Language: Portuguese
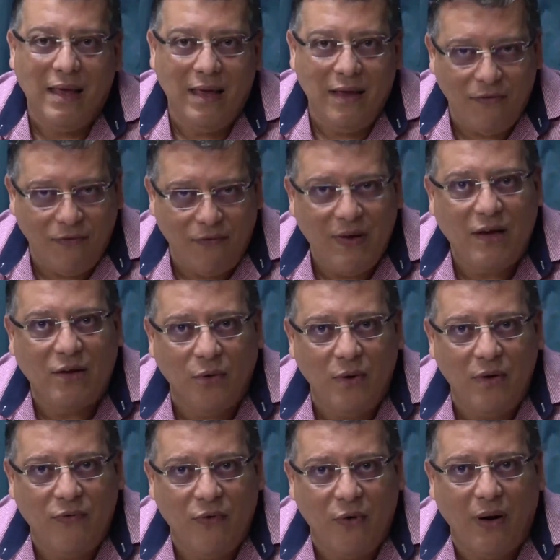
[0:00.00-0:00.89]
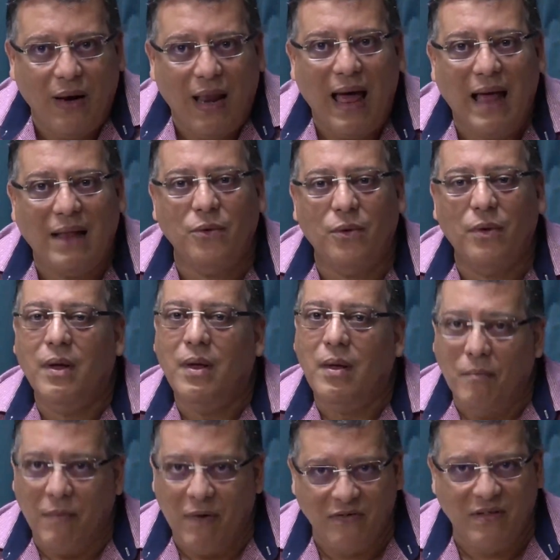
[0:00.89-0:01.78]
invicto ou inviolado,
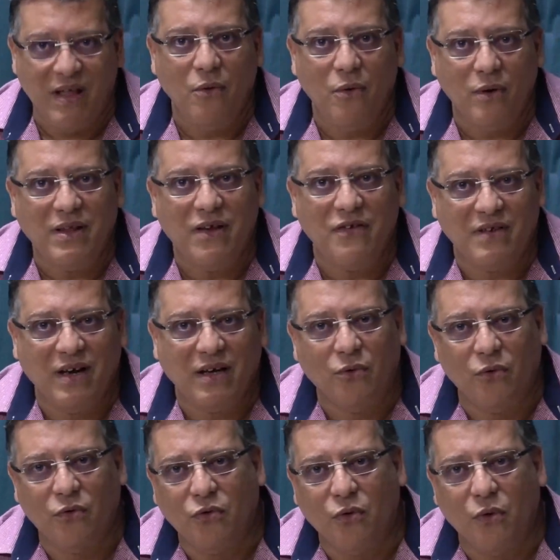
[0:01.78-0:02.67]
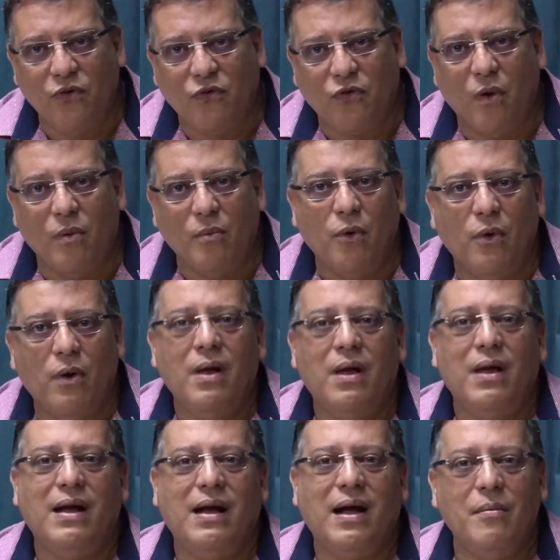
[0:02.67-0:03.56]
mas tem outras traduções como
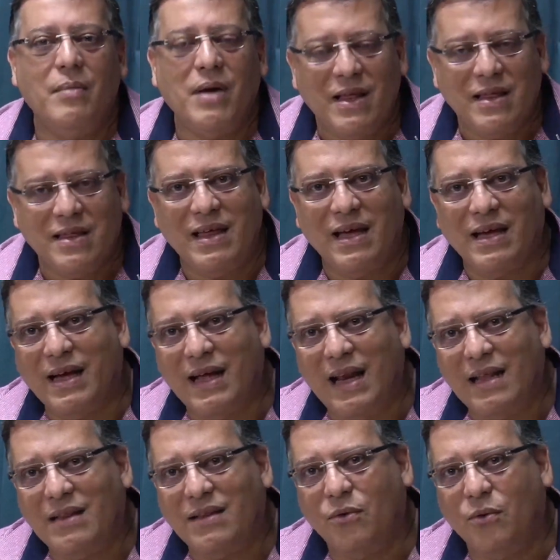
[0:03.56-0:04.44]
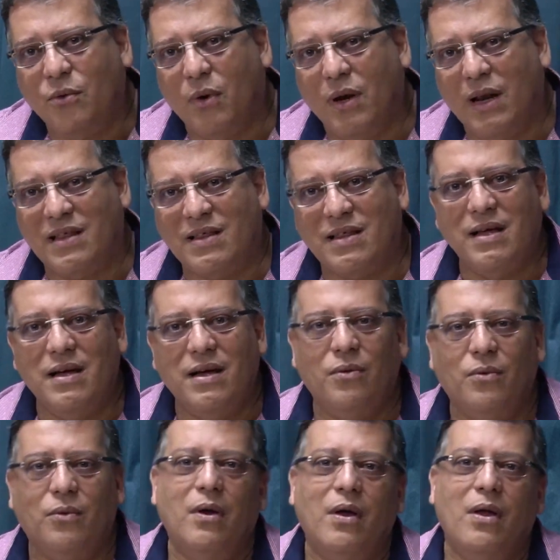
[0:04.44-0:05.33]
câmara secreta do
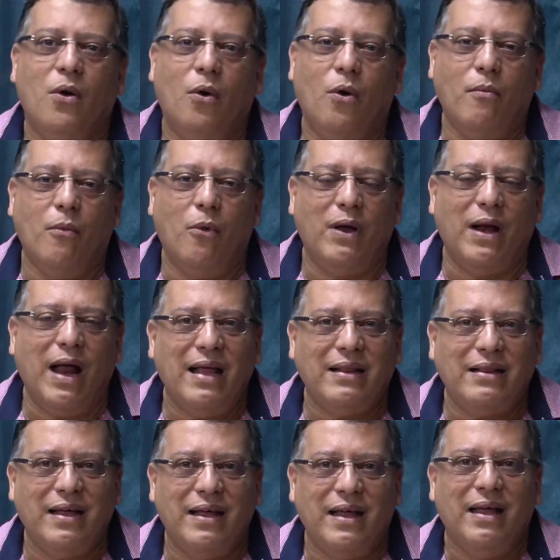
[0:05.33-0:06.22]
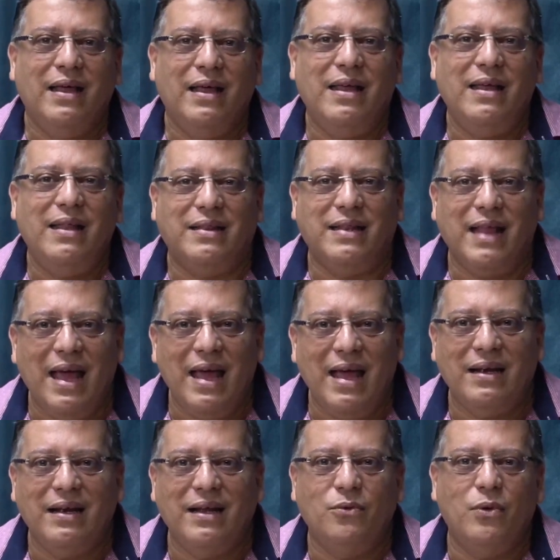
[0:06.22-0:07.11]
coração ou morada
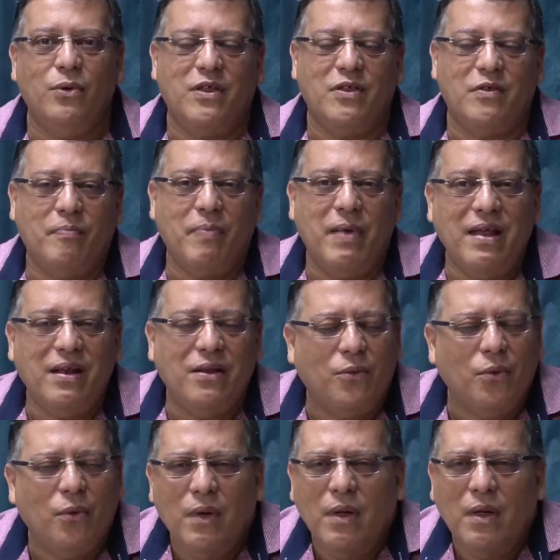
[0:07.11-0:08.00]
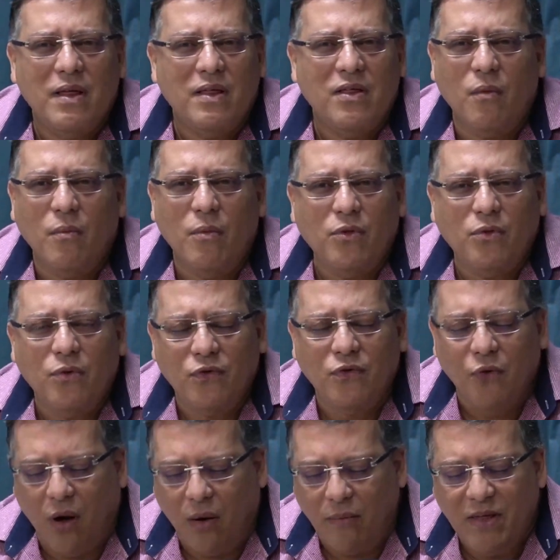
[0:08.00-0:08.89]
interna do espírito, são
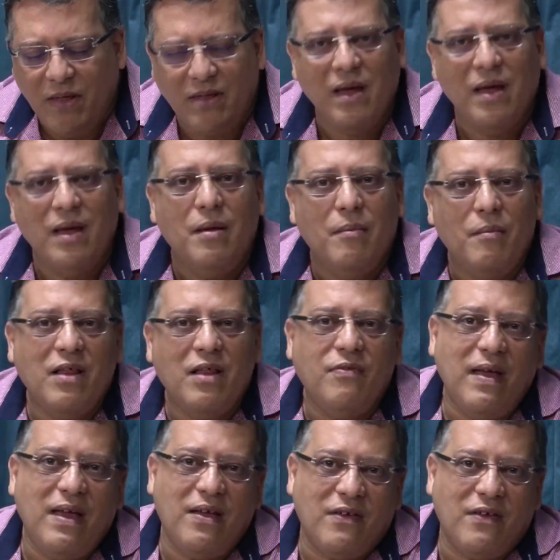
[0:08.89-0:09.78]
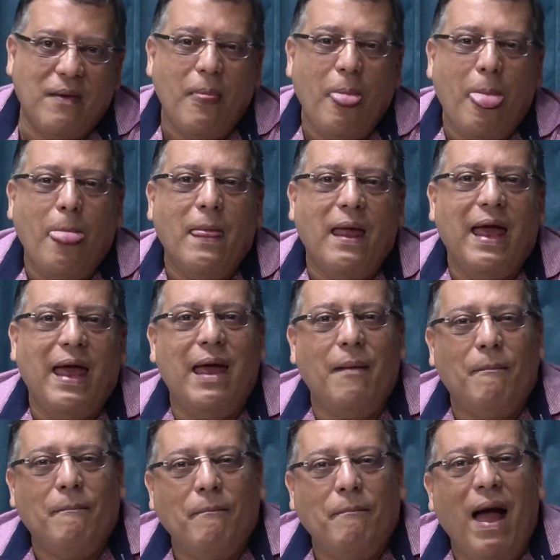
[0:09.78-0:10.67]
muitos nomes. Mas veja,
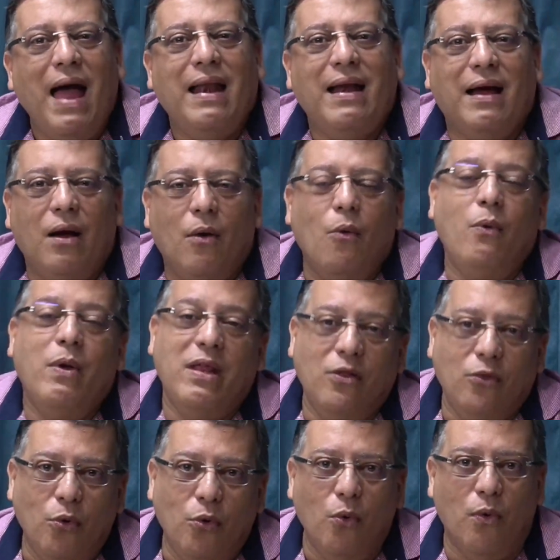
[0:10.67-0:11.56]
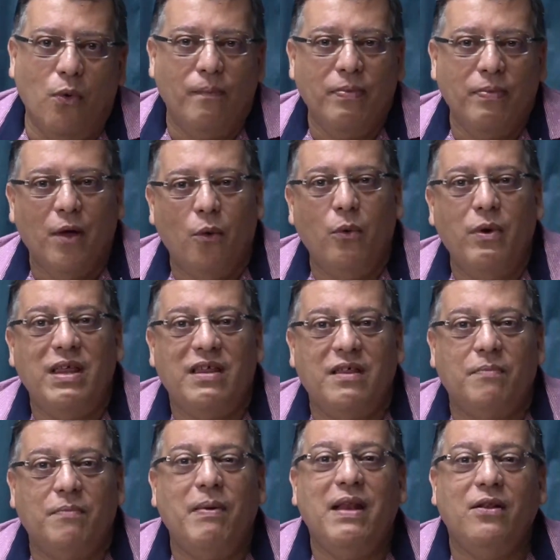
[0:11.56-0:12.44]
é, para o hindu, o
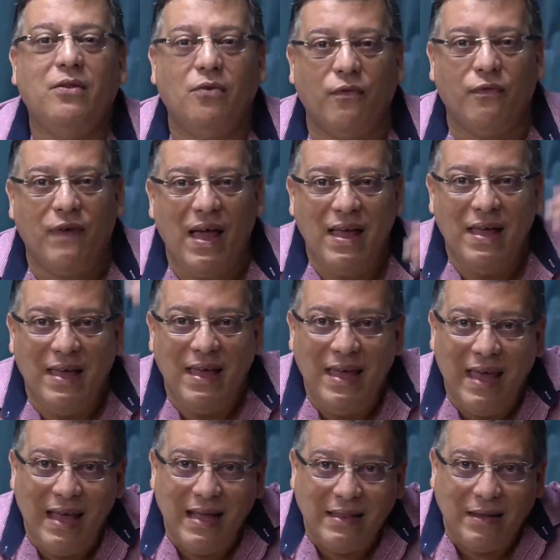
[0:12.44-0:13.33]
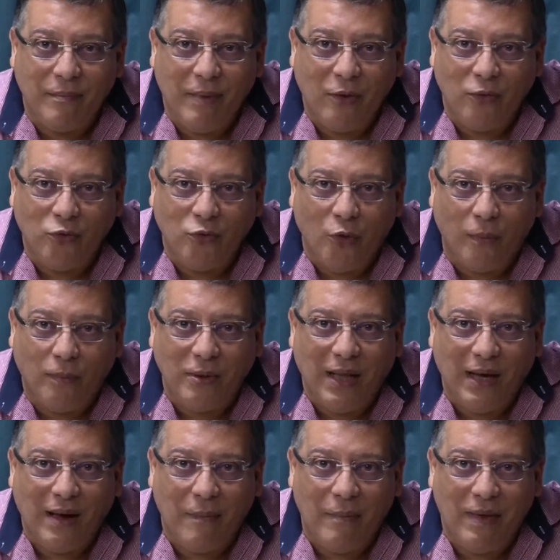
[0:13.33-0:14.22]
espírito vem e entra pelo topo
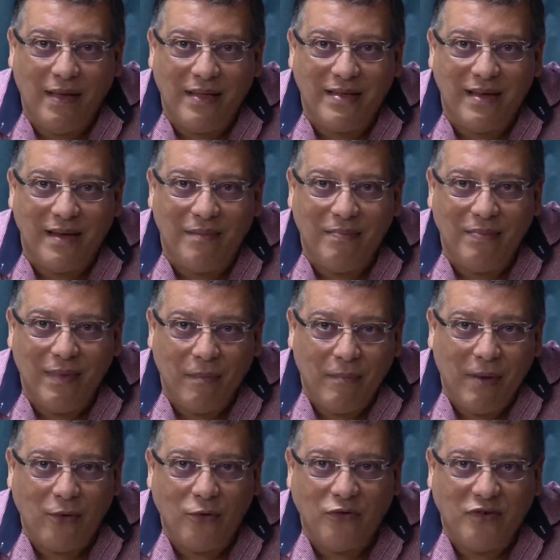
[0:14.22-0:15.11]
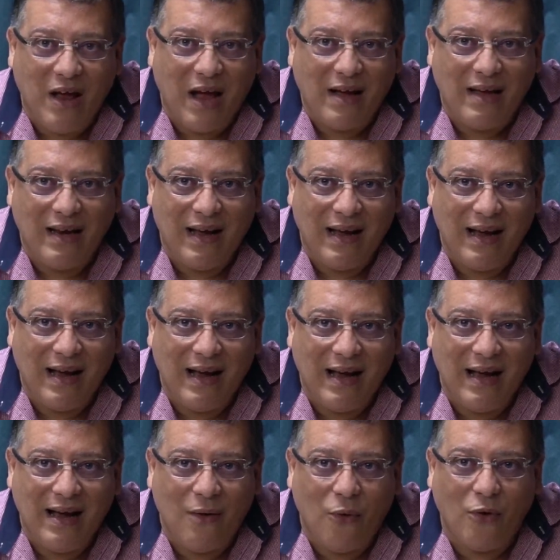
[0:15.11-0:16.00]
da cabeça, pelo chakra
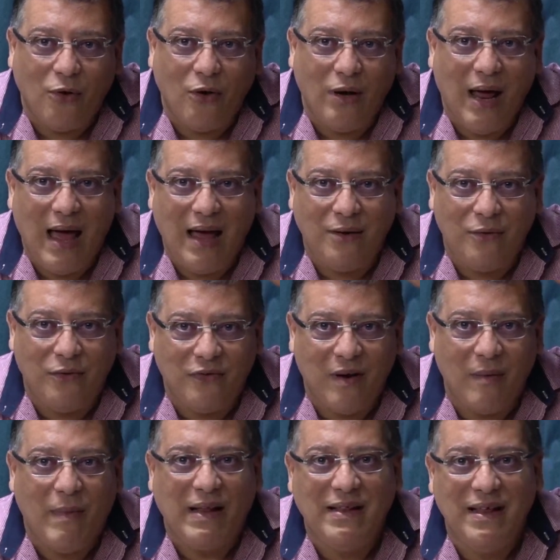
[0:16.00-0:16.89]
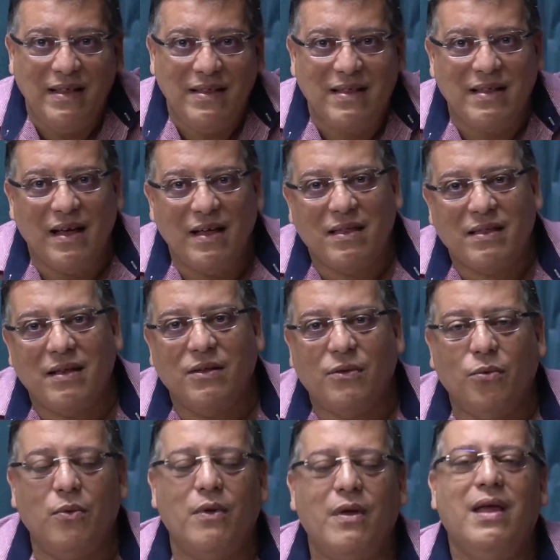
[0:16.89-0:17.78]
coronário, chamado em
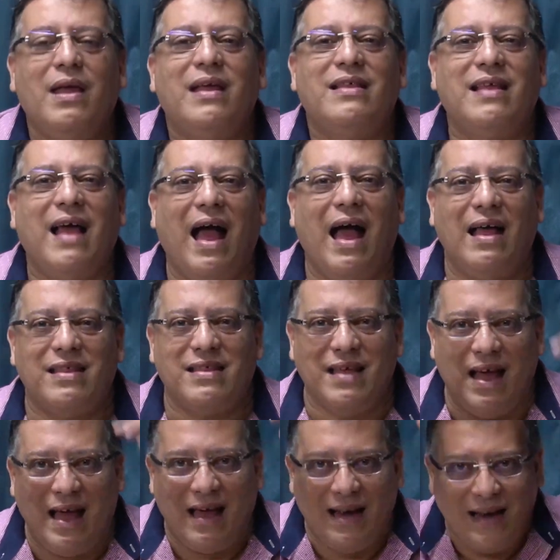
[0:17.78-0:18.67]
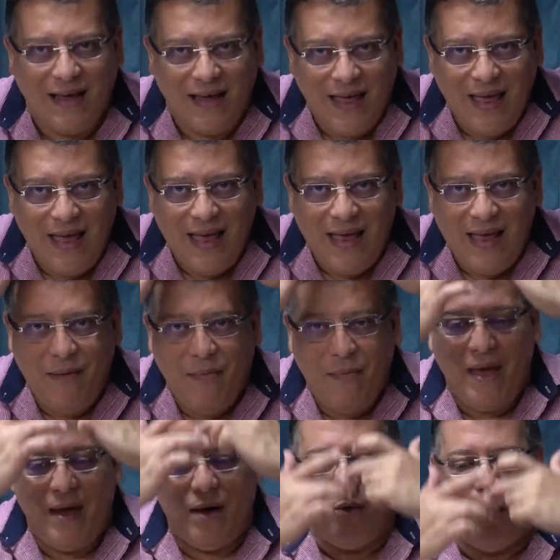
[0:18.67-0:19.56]
sânscrito Sahasrara e
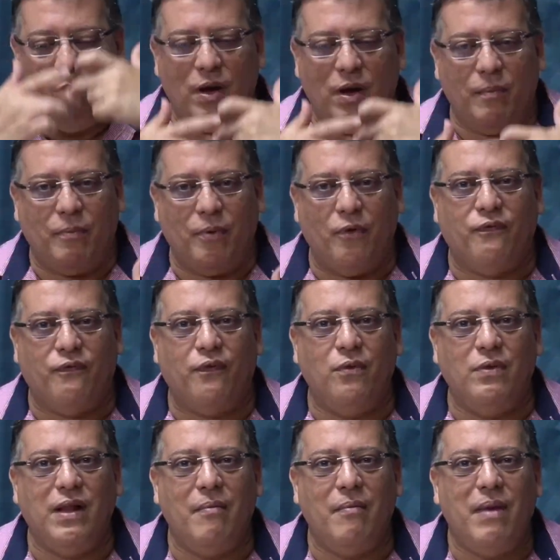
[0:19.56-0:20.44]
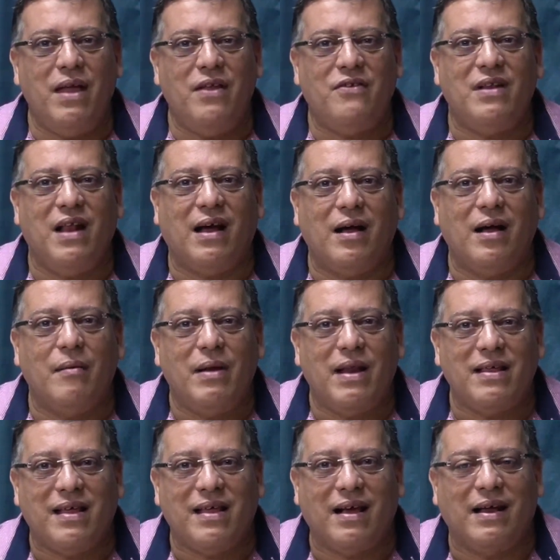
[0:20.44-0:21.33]
mergulha profundamente na
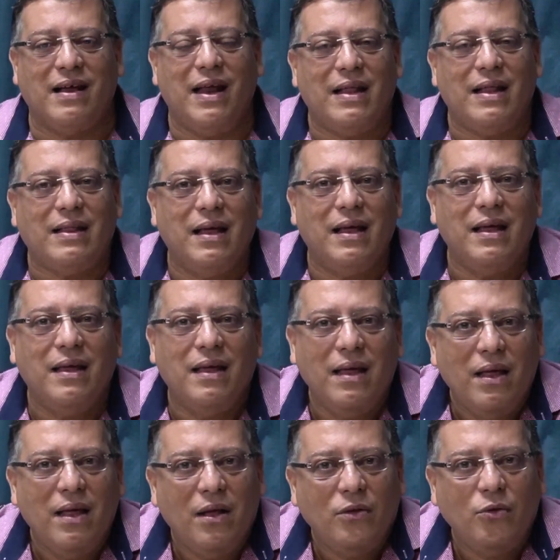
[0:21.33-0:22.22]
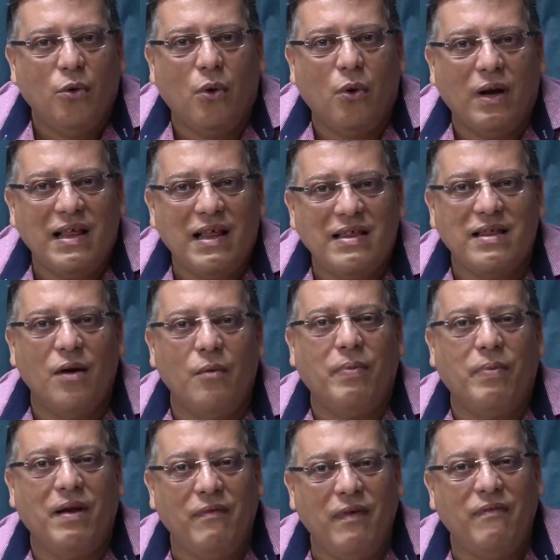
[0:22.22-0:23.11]
câmara secreta do coração
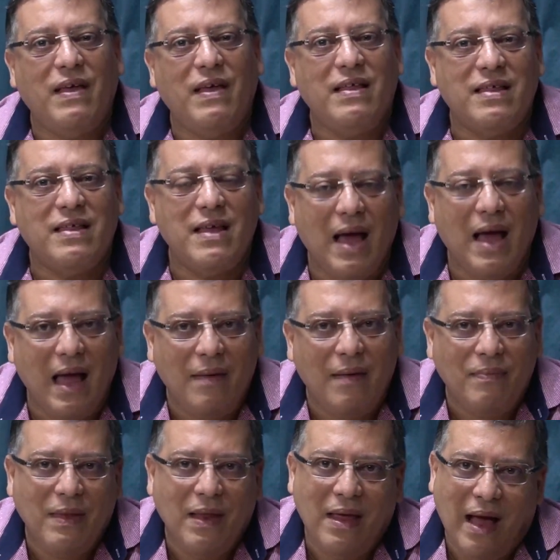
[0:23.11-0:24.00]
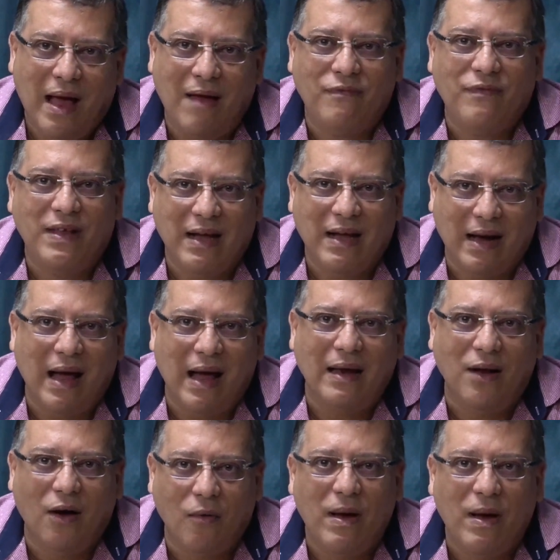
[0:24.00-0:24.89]
para vivenciar a vida
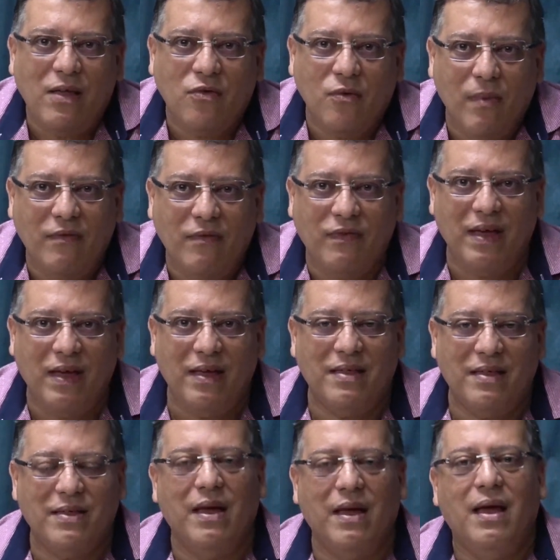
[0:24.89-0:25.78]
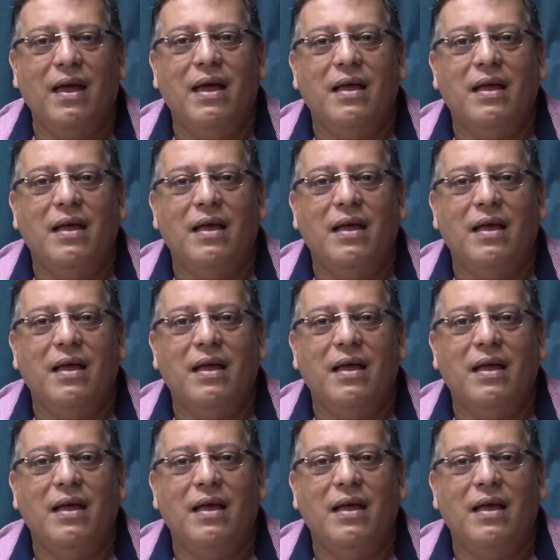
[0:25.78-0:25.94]
carnal mais uma vez.